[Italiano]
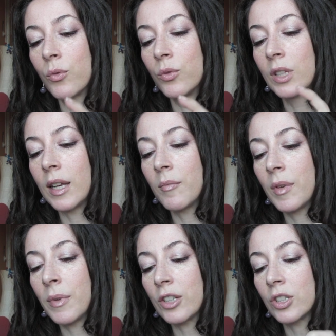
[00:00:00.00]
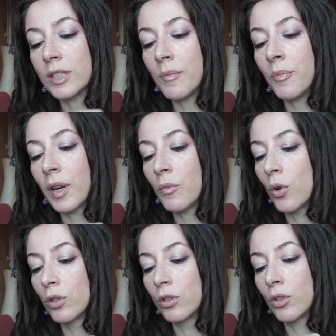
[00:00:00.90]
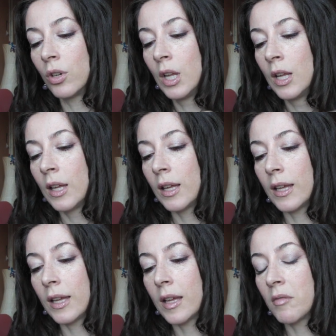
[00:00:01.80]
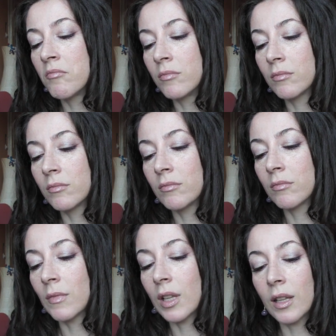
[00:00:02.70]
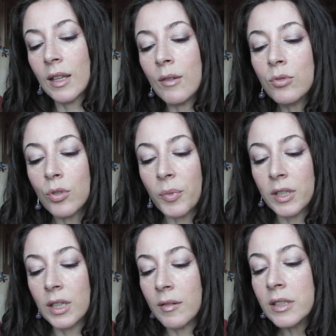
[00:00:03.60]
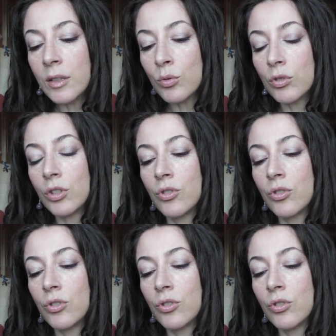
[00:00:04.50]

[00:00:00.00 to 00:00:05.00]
utile, mi piace sempre molto, ehm, la uso praticamente tutti i